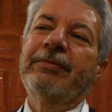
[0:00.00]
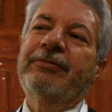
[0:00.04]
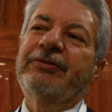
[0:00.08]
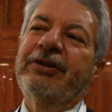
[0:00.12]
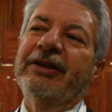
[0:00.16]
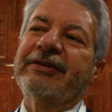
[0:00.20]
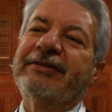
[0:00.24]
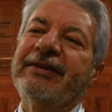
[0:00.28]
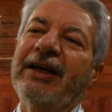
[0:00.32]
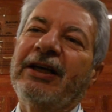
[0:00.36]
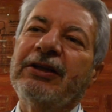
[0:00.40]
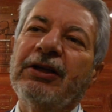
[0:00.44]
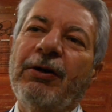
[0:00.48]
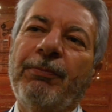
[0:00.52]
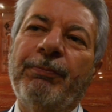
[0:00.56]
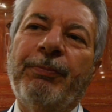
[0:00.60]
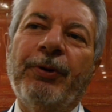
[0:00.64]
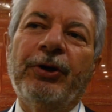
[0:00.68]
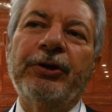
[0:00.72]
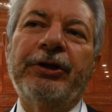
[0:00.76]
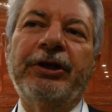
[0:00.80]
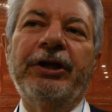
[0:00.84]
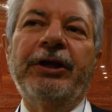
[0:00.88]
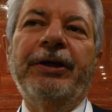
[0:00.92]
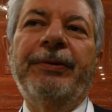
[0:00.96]
C'è stata un
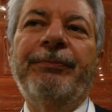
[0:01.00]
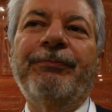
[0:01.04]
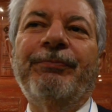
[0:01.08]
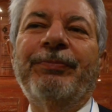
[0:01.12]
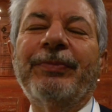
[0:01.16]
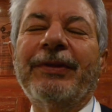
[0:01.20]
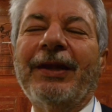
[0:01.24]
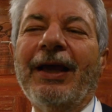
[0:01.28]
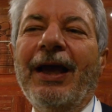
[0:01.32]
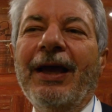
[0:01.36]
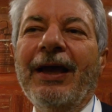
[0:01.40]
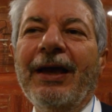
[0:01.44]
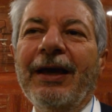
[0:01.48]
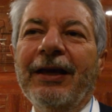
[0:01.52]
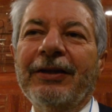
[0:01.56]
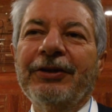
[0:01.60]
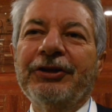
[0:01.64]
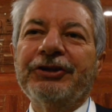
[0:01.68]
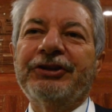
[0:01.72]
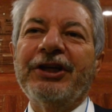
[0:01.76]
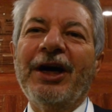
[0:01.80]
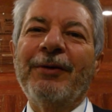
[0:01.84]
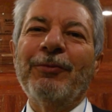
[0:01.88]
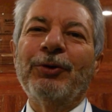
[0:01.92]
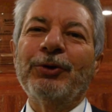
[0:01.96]
po' di
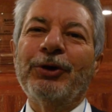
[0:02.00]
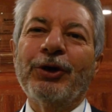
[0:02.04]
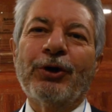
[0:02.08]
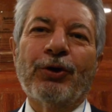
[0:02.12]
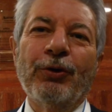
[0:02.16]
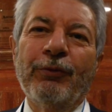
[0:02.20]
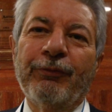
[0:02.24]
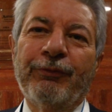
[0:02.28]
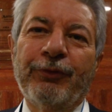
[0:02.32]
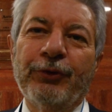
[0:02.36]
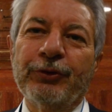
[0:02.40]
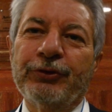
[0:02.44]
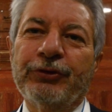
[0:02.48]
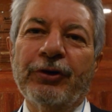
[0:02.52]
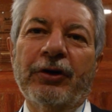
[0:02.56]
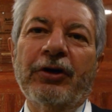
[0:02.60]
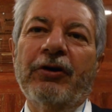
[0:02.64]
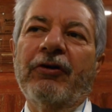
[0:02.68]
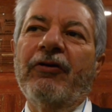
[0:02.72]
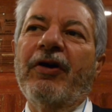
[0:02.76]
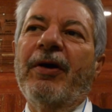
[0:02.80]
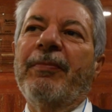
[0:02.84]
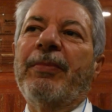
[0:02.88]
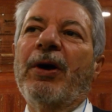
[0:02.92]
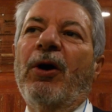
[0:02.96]
diciamo, di
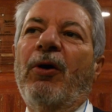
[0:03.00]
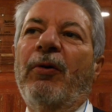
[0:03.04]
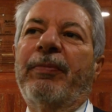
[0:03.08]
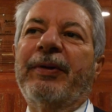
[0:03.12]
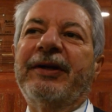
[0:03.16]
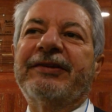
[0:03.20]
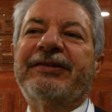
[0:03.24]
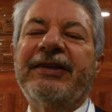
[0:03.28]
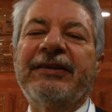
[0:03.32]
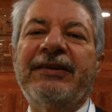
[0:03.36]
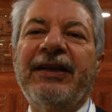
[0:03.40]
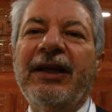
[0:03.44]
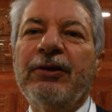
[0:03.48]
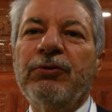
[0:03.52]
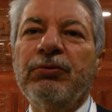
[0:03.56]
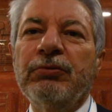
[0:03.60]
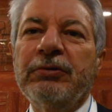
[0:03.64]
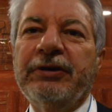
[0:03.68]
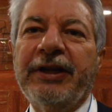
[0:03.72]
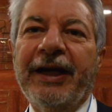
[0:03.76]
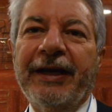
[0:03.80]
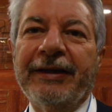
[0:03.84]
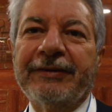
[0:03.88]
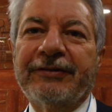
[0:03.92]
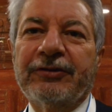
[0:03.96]
confusione. Noi abbiamo presentato
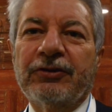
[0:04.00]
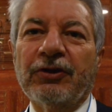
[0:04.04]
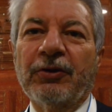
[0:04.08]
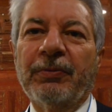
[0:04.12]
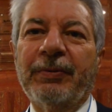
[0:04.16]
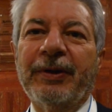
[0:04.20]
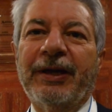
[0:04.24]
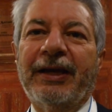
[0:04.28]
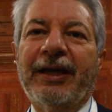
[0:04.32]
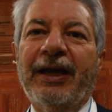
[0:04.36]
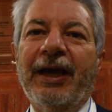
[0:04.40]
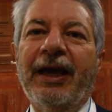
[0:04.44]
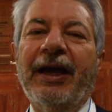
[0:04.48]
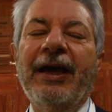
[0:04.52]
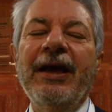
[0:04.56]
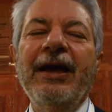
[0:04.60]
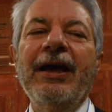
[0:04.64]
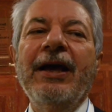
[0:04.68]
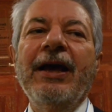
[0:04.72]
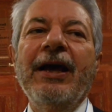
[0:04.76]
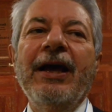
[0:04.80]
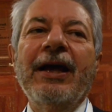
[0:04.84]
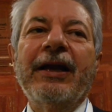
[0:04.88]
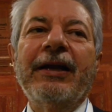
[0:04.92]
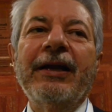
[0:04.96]
un testo perché
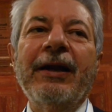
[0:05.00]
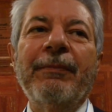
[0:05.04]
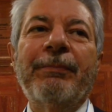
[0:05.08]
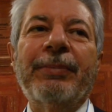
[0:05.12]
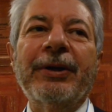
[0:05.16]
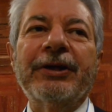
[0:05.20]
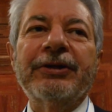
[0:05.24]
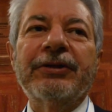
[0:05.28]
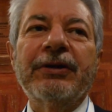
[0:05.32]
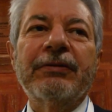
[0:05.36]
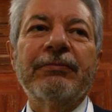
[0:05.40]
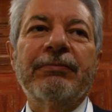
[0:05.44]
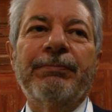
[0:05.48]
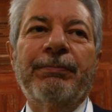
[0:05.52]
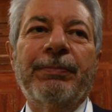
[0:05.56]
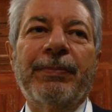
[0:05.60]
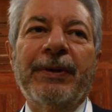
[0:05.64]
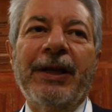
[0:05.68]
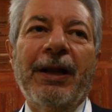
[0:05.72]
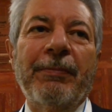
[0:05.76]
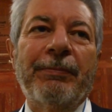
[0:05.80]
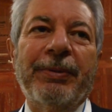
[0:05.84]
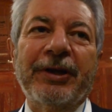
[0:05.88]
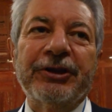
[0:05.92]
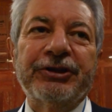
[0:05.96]
nel, pre
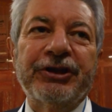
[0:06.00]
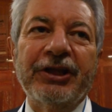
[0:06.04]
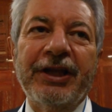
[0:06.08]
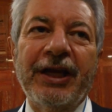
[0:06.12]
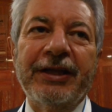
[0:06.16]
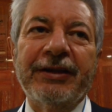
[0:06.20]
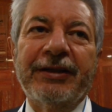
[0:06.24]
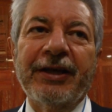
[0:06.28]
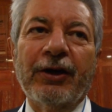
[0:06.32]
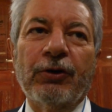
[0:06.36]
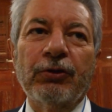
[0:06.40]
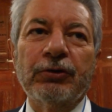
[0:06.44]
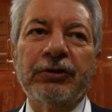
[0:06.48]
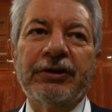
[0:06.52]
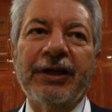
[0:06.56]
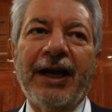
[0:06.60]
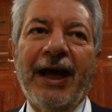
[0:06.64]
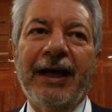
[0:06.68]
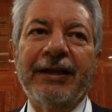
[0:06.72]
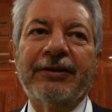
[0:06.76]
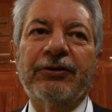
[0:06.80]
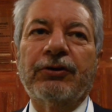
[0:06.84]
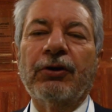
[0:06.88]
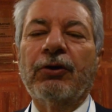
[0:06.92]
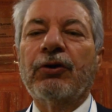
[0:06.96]
nel precedente
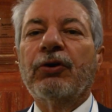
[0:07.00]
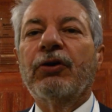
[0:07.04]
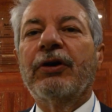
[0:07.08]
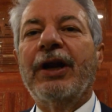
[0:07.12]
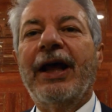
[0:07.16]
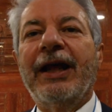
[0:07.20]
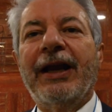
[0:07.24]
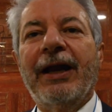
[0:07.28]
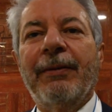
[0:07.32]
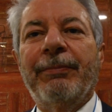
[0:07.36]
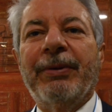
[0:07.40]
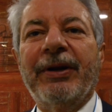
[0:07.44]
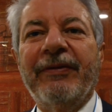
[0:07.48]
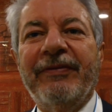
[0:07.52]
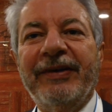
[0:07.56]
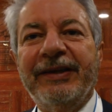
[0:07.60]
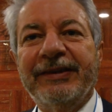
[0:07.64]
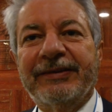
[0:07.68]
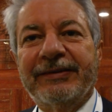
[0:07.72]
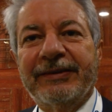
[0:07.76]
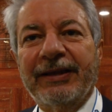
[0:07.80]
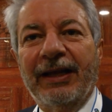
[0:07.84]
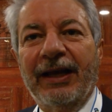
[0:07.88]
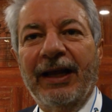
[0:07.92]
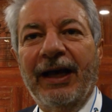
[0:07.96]
contratto non era
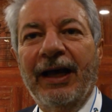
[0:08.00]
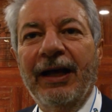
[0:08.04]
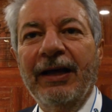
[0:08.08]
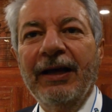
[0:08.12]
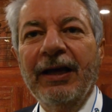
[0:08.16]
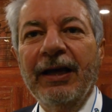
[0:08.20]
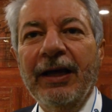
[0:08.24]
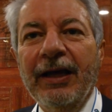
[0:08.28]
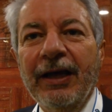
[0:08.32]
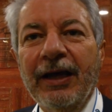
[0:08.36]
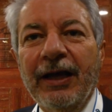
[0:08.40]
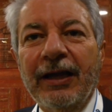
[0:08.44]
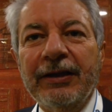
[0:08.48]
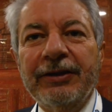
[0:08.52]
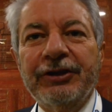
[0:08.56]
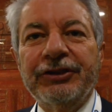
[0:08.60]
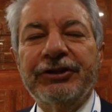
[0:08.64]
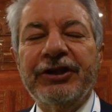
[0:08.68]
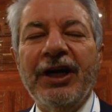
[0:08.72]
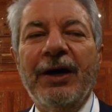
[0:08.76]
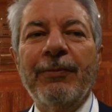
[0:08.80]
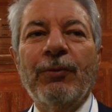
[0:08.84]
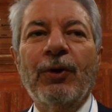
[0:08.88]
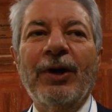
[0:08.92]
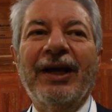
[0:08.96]
prevista la,
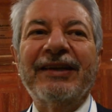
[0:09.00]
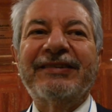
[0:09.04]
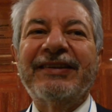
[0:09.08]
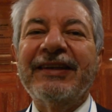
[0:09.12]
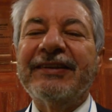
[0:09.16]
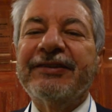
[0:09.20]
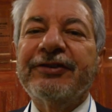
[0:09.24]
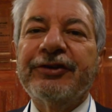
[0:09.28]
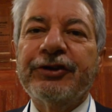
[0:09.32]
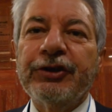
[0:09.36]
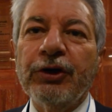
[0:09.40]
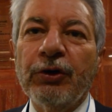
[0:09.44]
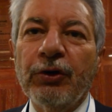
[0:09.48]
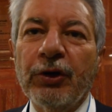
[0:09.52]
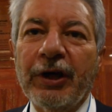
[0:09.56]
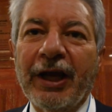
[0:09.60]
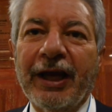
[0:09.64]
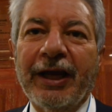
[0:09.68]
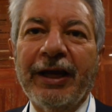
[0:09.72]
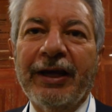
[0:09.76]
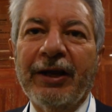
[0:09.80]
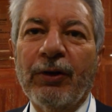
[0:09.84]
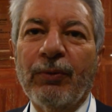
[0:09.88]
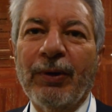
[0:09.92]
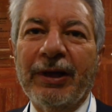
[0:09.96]
diciamo, la sezione
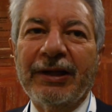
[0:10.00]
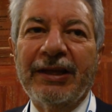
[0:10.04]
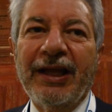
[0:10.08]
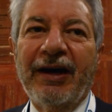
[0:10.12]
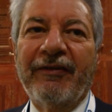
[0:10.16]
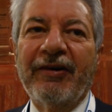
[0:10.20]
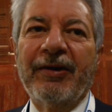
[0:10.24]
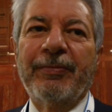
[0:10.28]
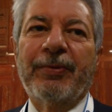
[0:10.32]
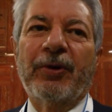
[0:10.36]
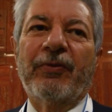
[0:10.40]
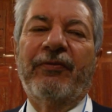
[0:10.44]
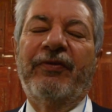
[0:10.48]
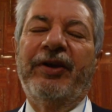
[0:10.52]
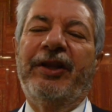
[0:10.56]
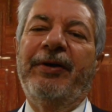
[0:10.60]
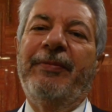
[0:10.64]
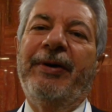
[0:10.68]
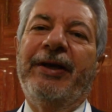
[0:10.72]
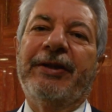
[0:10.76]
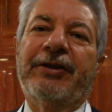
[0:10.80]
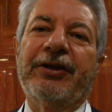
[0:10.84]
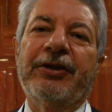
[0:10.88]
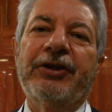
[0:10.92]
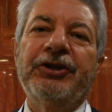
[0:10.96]
che riguardava i
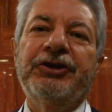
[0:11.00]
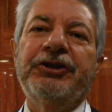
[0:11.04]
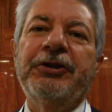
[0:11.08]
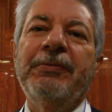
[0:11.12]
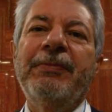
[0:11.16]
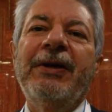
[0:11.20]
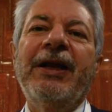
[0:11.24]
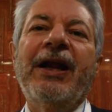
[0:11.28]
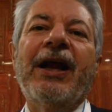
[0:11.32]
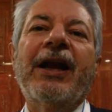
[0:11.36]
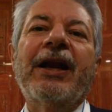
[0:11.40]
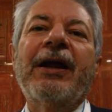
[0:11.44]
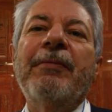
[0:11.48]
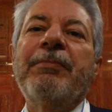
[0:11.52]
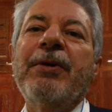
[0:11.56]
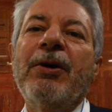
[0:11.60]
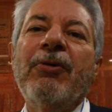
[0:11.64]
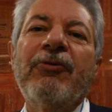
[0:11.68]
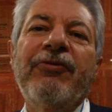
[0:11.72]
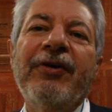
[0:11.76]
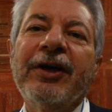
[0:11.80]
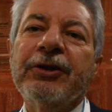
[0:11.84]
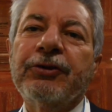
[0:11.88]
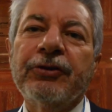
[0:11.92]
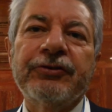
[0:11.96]
provvedimenti disciplinari,
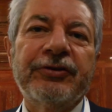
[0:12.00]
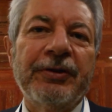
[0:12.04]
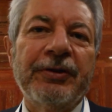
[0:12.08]
abbiamo fatto